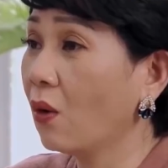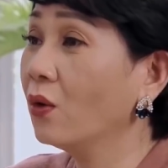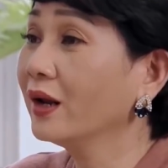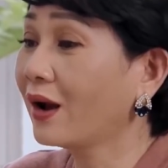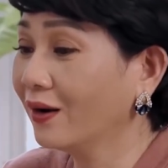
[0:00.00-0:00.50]

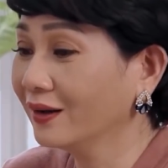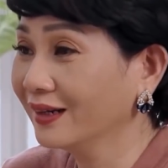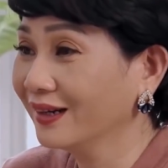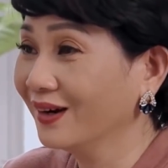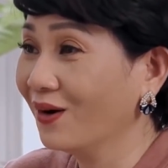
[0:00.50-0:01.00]
Uống đi con.
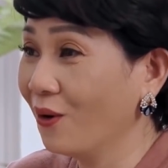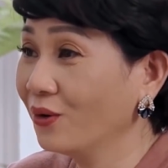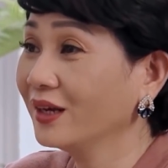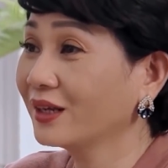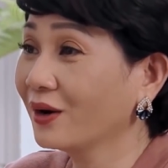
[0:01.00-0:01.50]

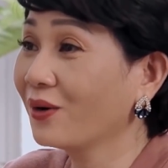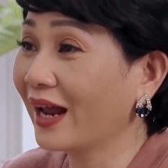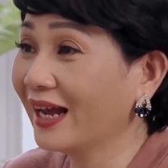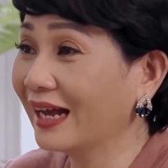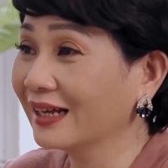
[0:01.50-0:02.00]
Uống đi cho nó
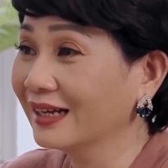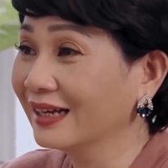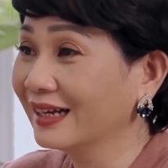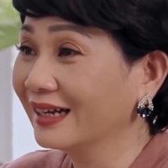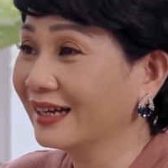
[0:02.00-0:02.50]
khỏe ha.
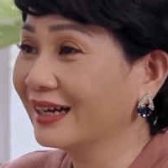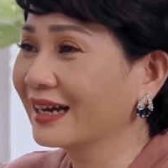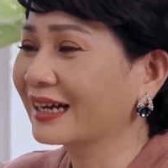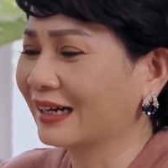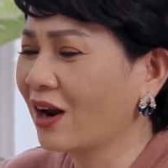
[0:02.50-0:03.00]

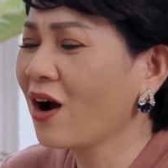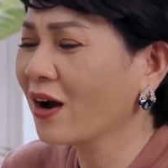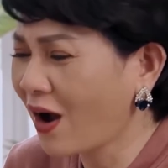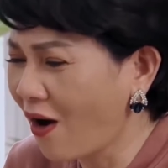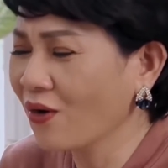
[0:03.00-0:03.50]
Nó
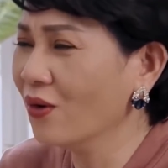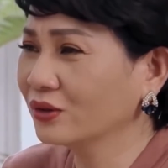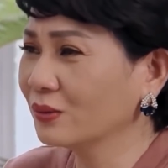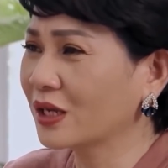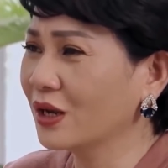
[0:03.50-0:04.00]
hơi khó
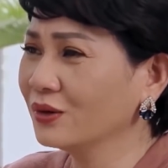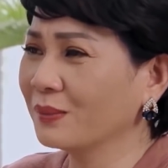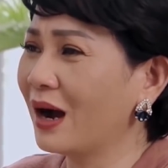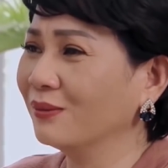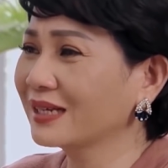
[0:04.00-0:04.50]
uống chút xíu
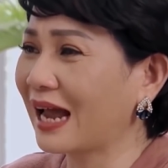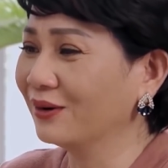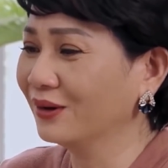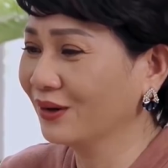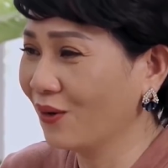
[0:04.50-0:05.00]
nhưng mà không
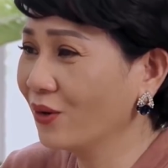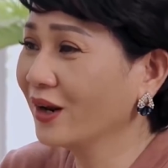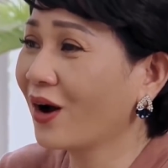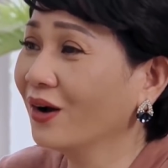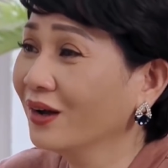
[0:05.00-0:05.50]
sao. Uống
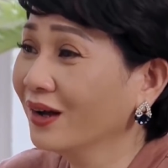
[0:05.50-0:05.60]
đi con.